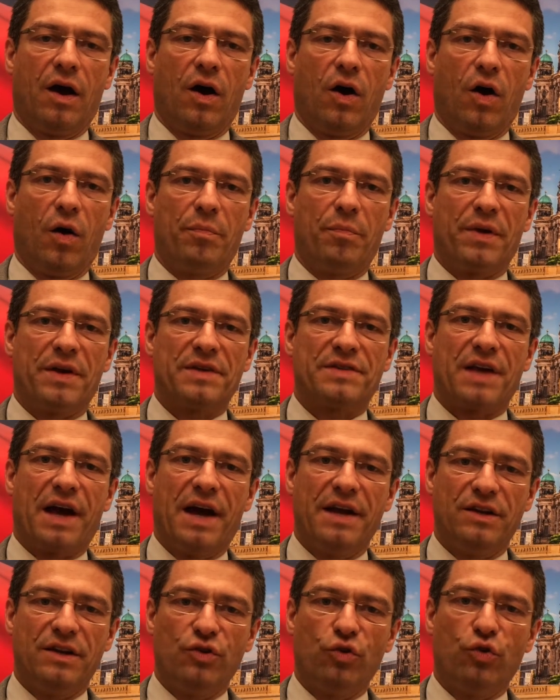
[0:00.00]
ob es
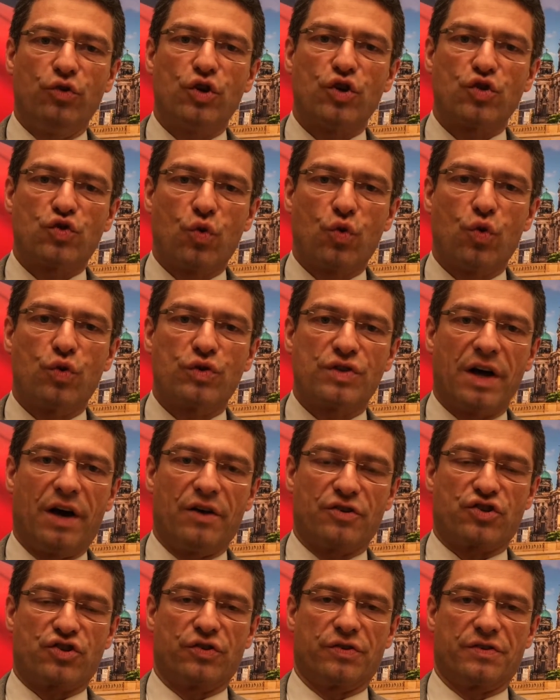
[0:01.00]
einen
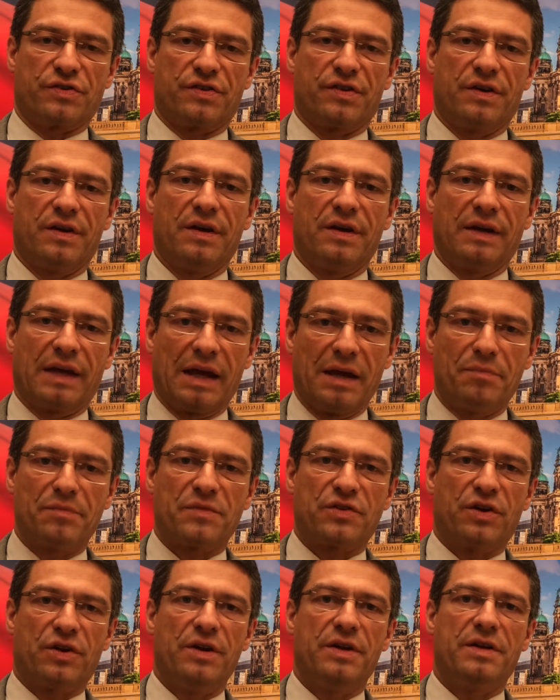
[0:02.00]
Untersuchungsausschuss geben
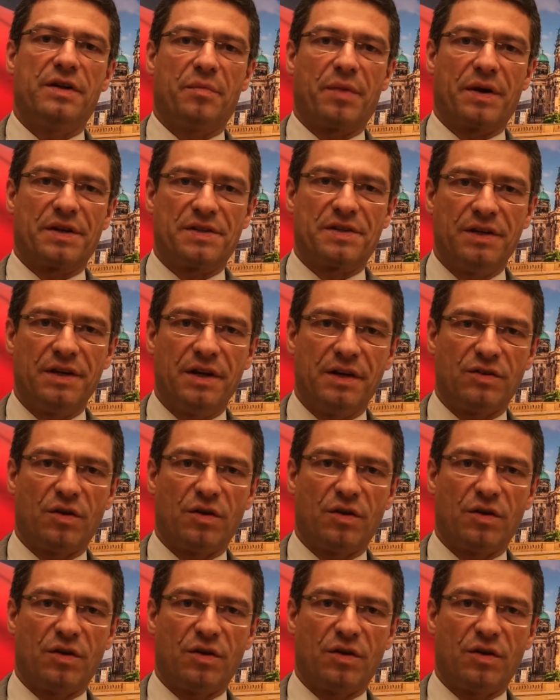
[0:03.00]
soll, debattiert,